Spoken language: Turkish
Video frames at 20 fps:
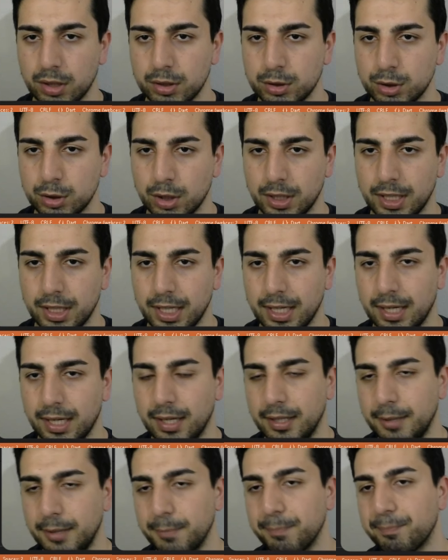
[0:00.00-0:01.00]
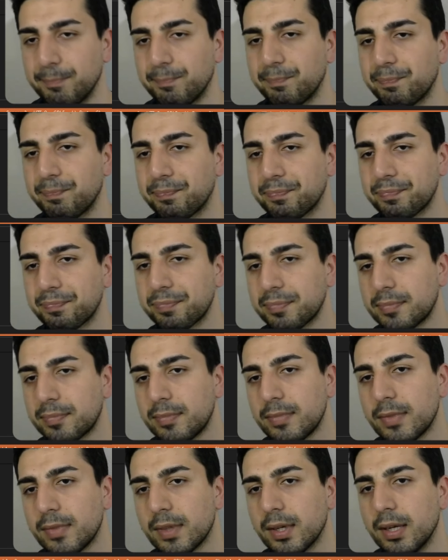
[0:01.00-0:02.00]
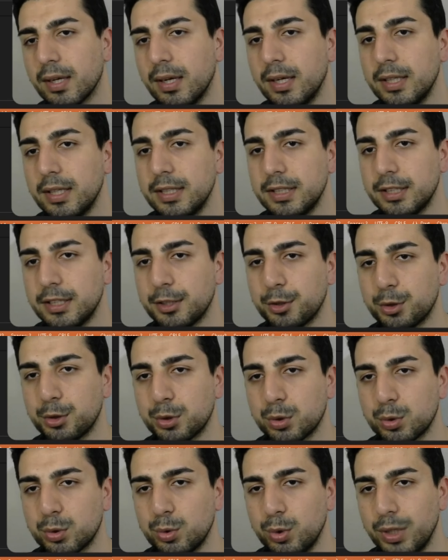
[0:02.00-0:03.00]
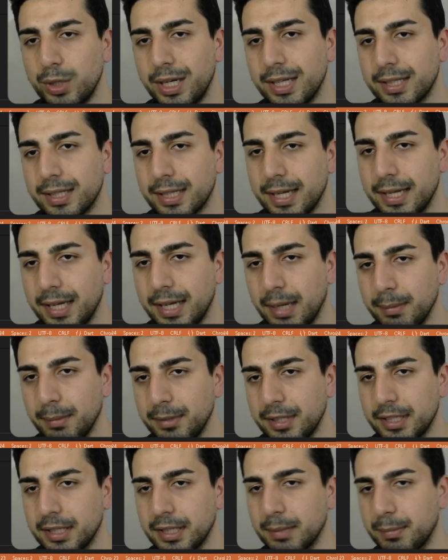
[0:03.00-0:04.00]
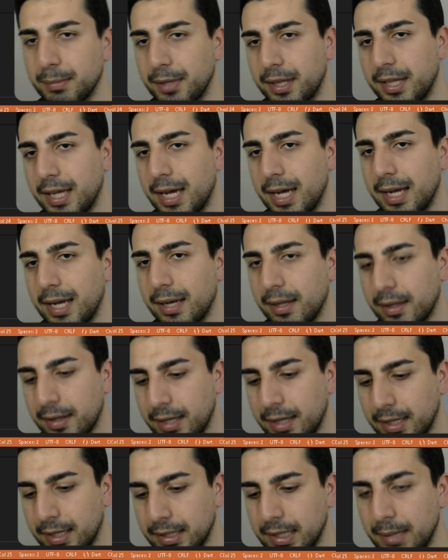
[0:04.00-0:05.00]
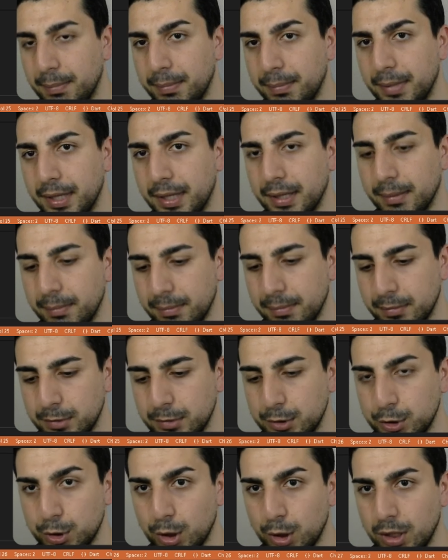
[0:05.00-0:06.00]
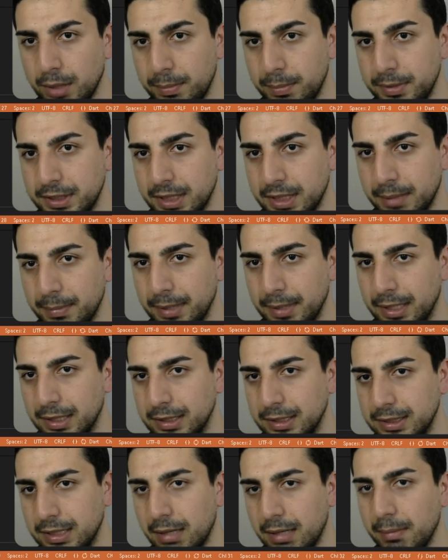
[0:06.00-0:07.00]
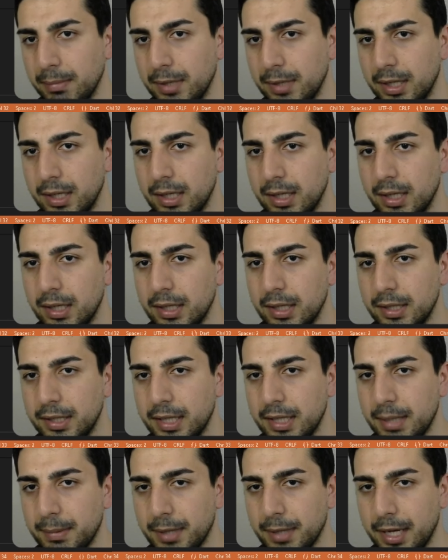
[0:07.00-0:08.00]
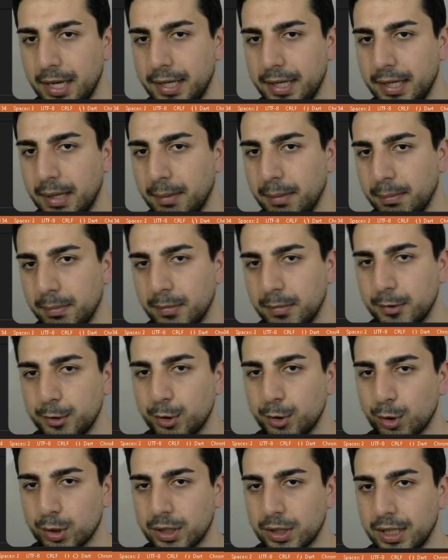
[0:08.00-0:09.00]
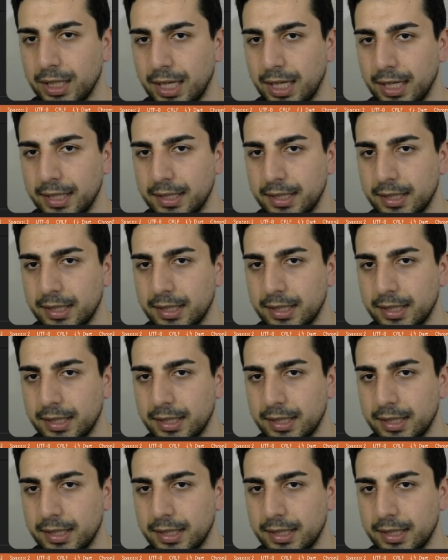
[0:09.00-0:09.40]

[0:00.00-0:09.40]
Şöyle geri alayım. Şimdi current enam dediğimiz yer zaten bizim şöyle bir şey belirleyeceğim. Tema enam nokta light.